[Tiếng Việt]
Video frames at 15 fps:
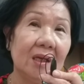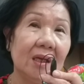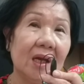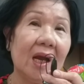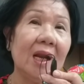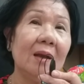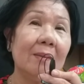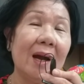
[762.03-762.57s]

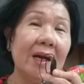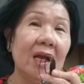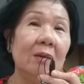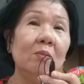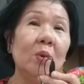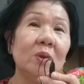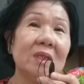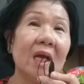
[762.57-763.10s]
Hay là bà
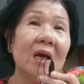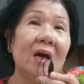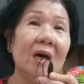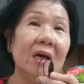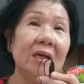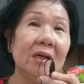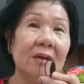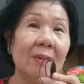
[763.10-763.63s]
định mua xe
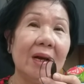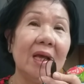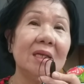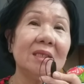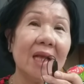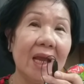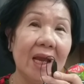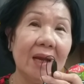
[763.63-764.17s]
hơi nữa, bà để
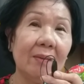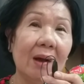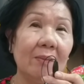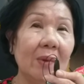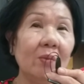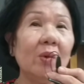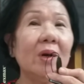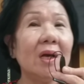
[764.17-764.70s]
xe bà
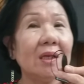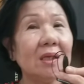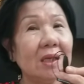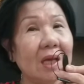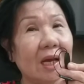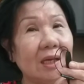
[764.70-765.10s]
mới mua đất như vậy